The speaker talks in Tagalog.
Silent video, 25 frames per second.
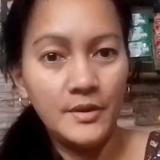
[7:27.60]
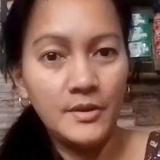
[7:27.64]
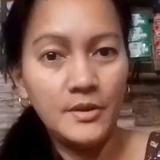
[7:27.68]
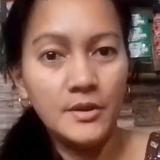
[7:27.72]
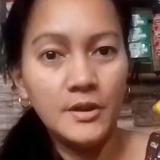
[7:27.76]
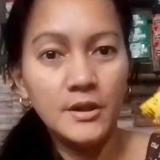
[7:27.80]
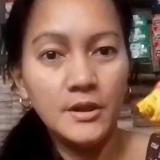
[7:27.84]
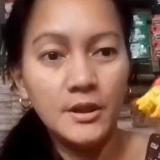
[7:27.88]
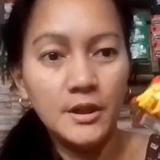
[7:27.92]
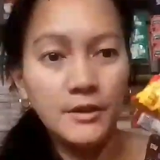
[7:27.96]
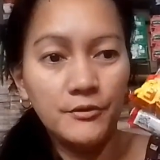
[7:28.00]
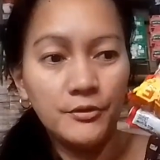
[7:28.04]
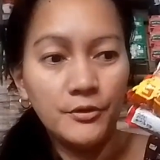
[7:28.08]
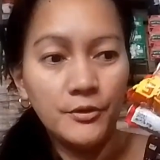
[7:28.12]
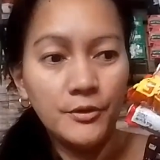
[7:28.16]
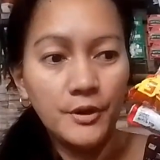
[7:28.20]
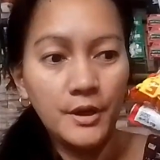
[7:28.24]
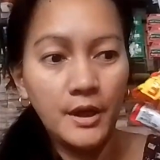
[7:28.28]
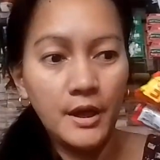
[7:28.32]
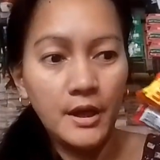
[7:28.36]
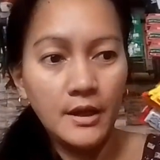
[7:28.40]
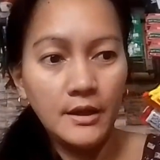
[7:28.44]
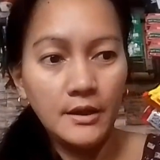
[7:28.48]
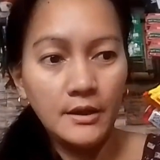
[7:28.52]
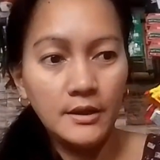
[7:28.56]

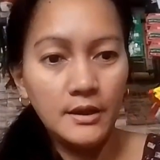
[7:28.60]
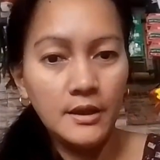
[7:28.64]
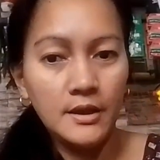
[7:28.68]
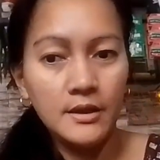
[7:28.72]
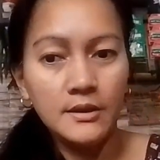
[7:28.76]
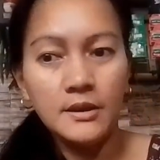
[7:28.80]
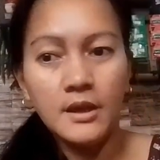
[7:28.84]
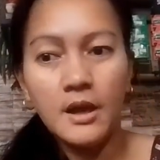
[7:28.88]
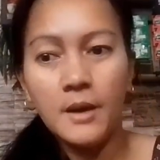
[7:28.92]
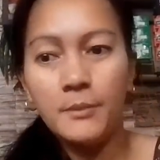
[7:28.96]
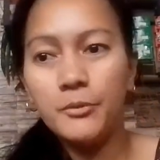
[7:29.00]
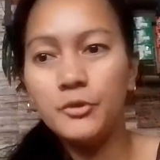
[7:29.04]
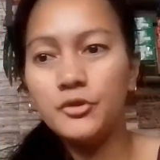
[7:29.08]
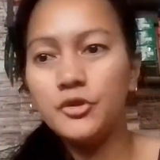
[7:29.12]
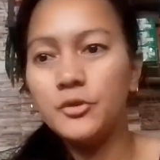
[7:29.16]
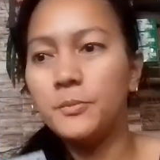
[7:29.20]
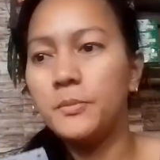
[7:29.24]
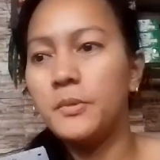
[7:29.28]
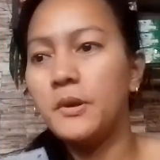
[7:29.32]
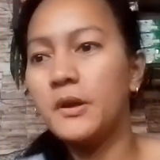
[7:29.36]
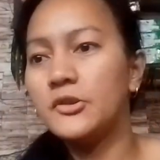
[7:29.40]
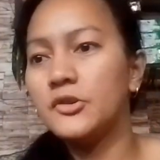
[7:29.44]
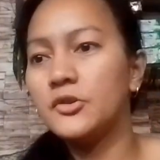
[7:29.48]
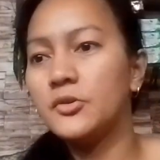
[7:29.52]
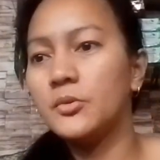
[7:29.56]
34.80 tapos
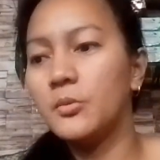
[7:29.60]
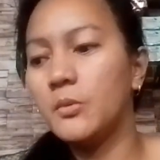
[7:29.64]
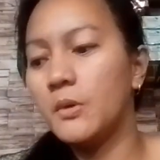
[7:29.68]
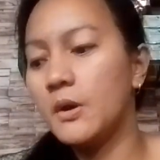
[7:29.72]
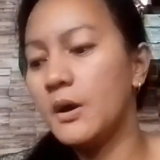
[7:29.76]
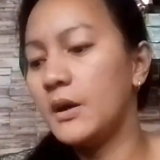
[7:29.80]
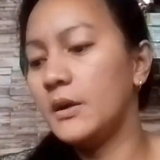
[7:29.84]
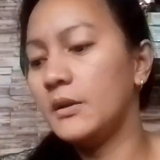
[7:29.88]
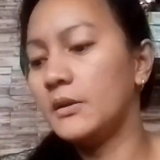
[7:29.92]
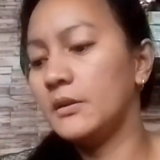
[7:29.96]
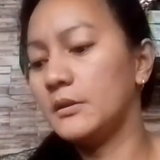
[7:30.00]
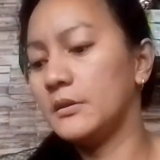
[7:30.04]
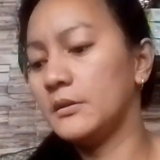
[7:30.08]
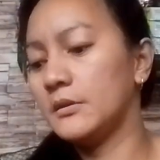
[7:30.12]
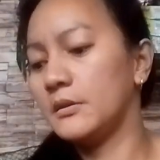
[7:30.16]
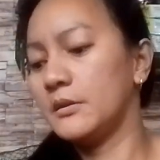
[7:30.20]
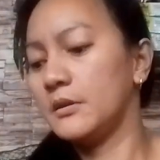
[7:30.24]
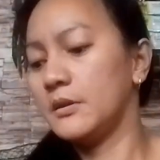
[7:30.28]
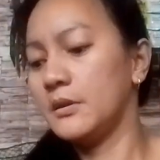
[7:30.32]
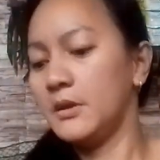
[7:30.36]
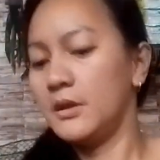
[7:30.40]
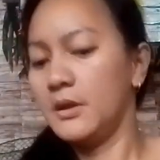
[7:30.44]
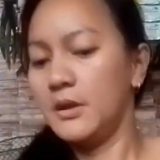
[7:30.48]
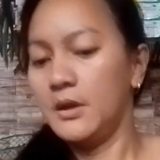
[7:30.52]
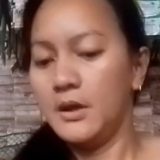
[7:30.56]
plus
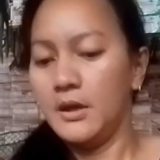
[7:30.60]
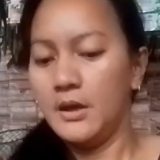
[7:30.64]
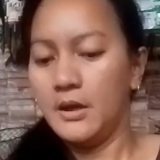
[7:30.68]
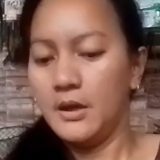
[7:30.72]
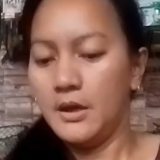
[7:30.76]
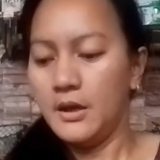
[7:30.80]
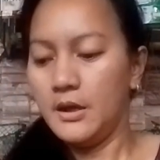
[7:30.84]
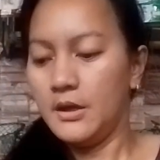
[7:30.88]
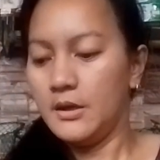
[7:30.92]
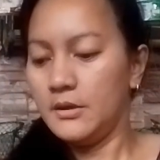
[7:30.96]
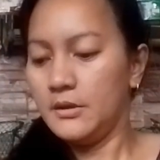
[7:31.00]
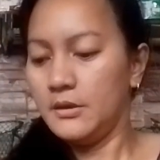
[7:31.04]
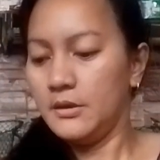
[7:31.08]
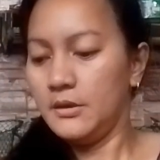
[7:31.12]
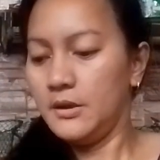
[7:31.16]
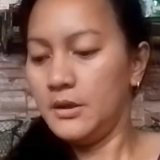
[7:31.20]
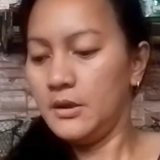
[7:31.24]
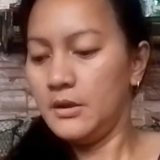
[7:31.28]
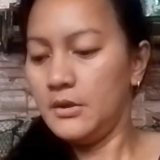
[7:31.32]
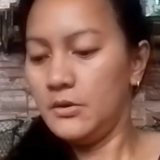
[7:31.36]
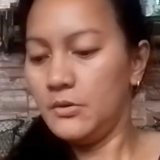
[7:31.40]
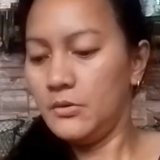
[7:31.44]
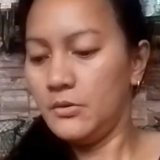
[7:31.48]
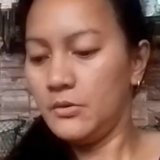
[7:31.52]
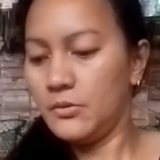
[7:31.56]
1. And
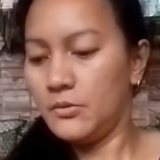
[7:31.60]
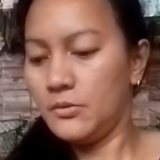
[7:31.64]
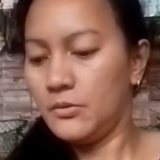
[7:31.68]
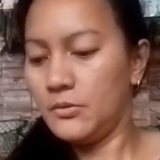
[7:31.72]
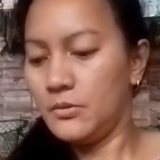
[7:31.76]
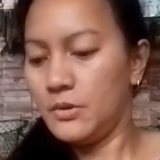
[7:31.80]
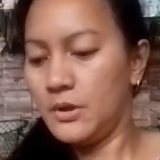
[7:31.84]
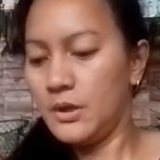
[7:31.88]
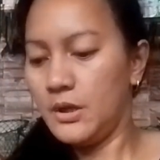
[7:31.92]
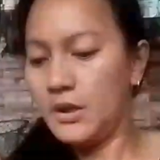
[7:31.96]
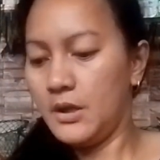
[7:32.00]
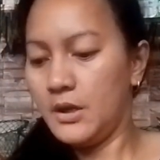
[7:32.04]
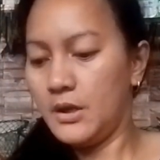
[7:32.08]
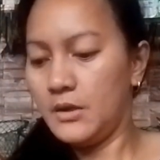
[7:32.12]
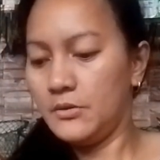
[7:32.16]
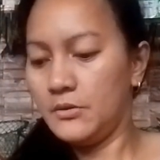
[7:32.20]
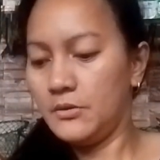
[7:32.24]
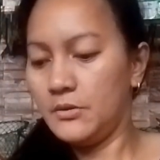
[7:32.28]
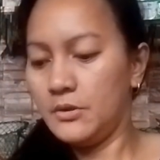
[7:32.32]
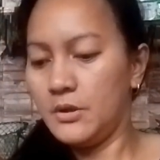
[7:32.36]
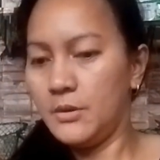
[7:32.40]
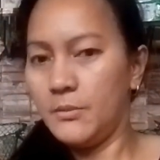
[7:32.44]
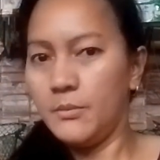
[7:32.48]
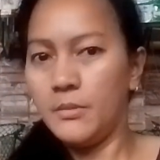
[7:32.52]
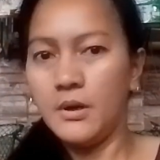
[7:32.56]
then yung kulay ano
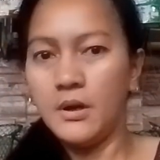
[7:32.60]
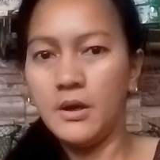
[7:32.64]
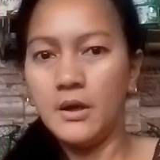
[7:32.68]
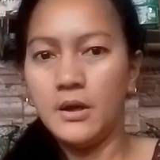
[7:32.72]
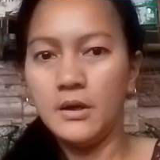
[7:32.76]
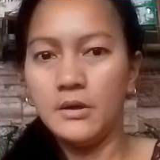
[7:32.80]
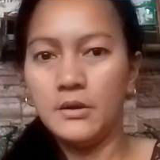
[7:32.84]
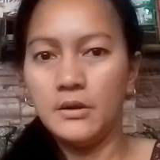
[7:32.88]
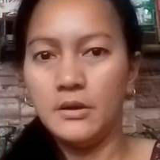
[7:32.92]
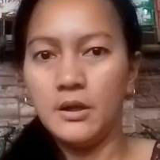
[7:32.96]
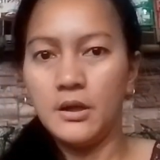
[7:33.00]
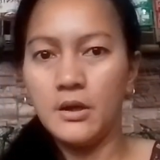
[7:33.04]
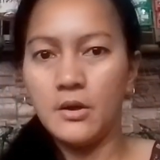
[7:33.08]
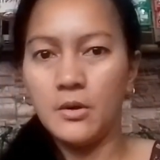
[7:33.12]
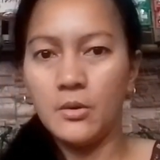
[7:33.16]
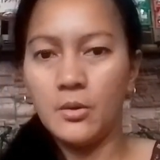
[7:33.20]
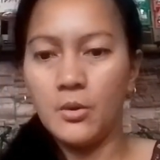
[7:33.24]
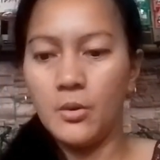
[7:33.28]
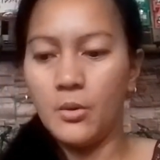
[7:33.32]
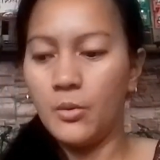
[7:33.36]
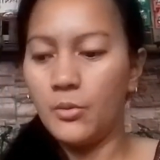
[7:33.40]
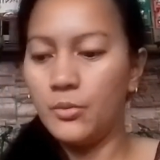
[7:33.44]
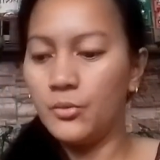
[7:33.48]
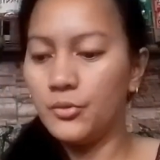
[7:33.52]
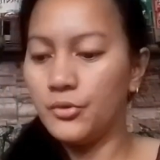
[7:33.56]
naman na
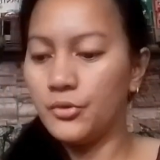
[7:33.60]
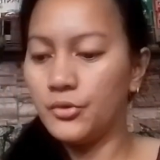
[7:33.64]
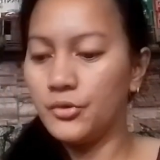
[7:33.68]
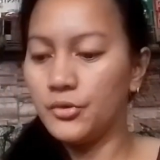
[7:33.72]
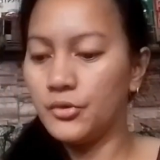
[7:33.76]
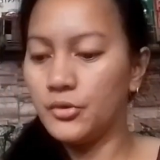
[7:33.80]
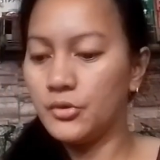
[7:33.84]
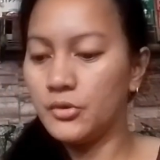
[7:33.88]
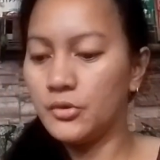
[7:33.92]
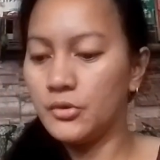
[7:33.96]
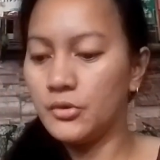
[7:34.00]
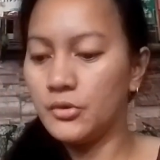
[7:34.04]
rose.